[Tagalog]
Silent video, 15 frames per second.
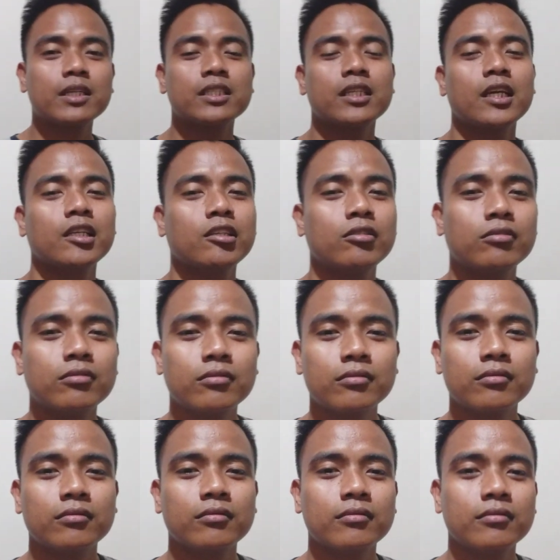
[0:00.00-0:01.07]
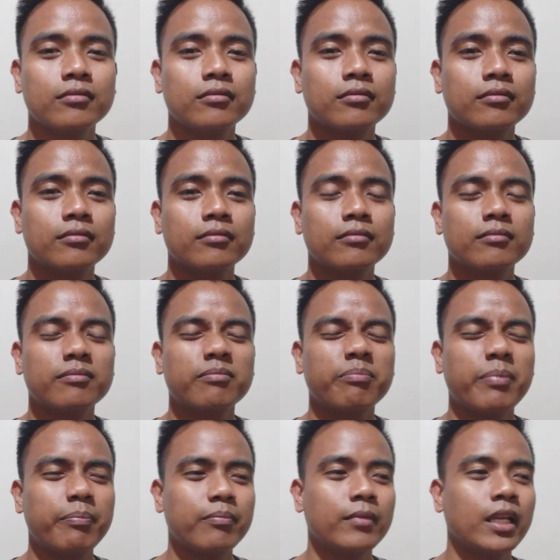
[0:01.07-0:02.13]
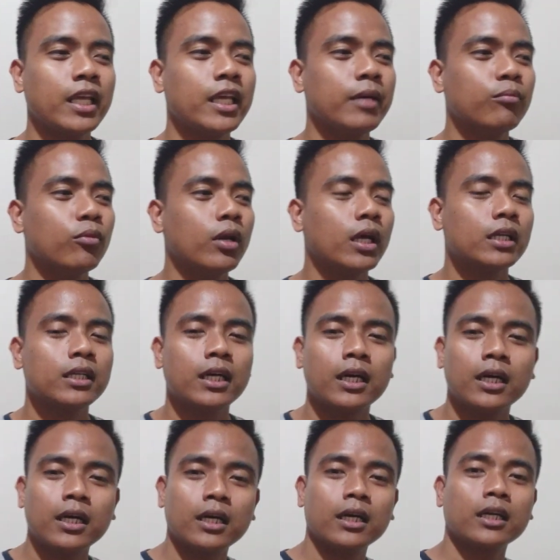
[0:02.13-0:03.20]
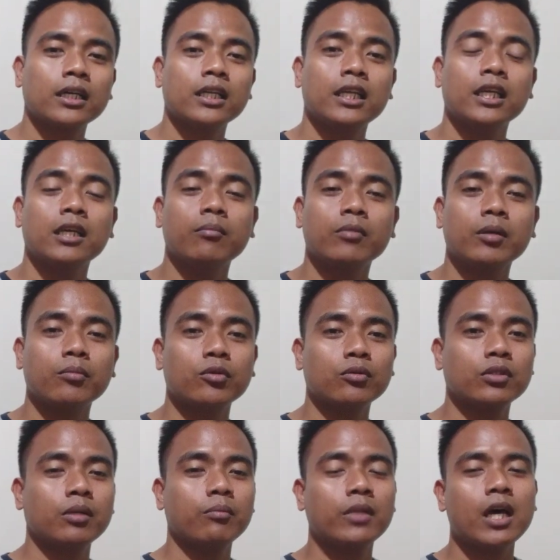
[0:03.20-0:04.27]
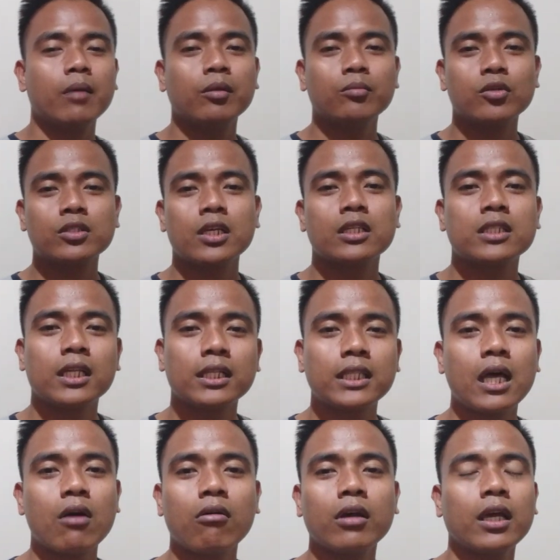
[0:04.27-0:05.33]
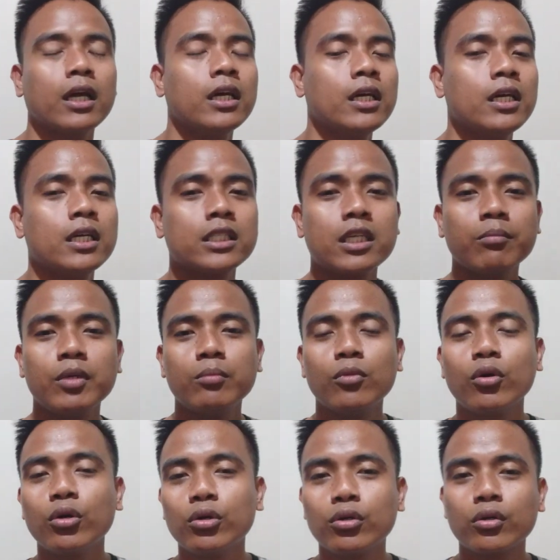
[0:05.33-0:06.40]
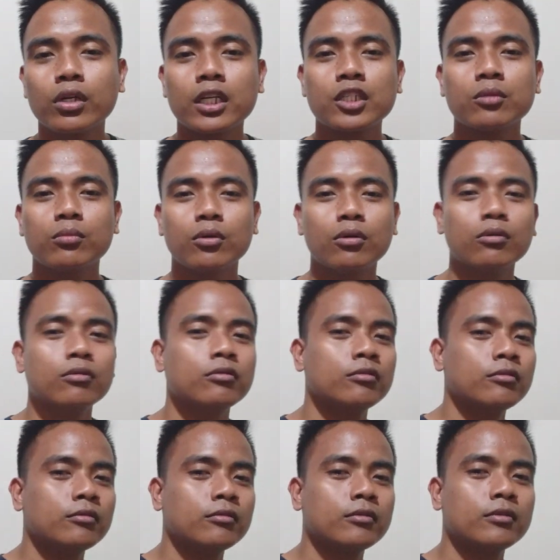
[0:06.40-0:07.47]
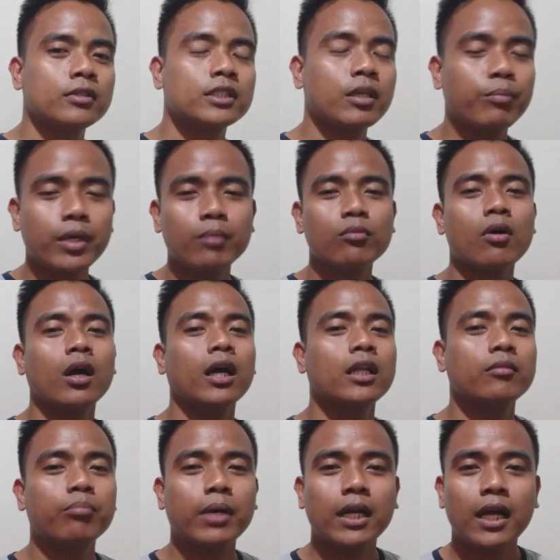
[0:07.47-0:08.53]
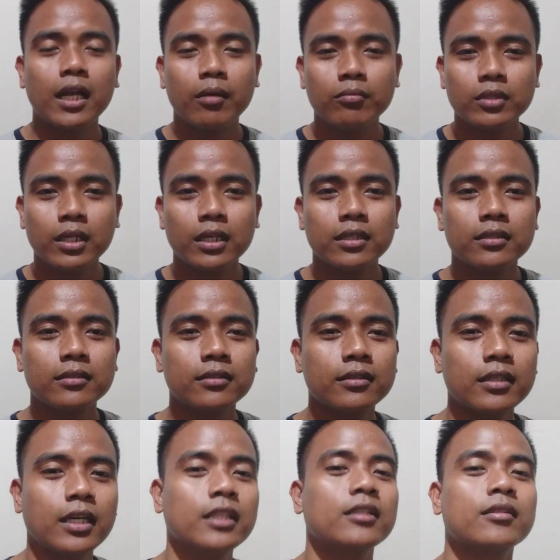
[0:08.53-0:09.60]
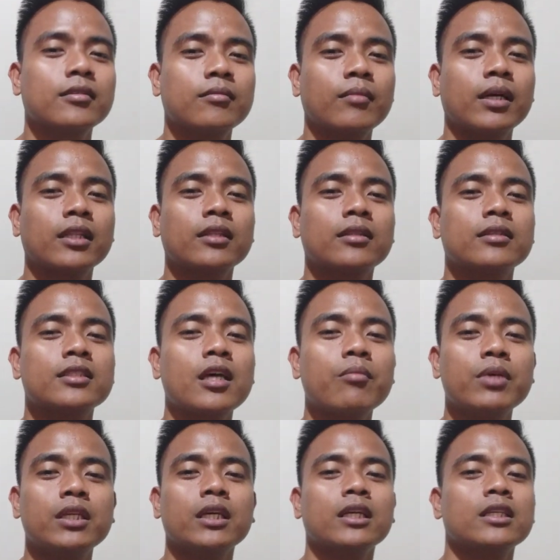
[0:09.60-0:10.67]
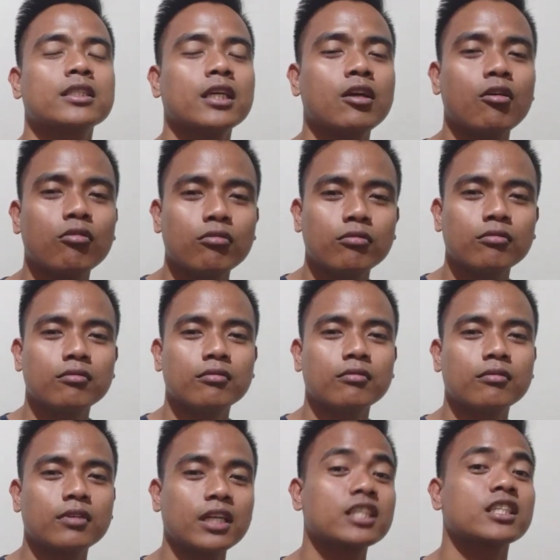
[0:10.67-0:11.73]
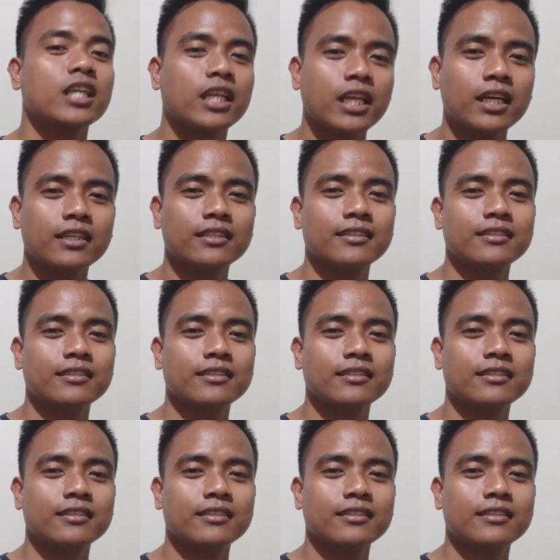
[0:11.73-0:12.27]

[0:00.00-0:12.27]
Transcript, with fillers: kasi yan yung lihim mo lang na kinikimkim yung damdamin mo sa isang tao. Eh. sabihin mo ko yung crush mo, sabihin mo agad para alam niya. At sabi niya rin sa'yo kung crush ka niya.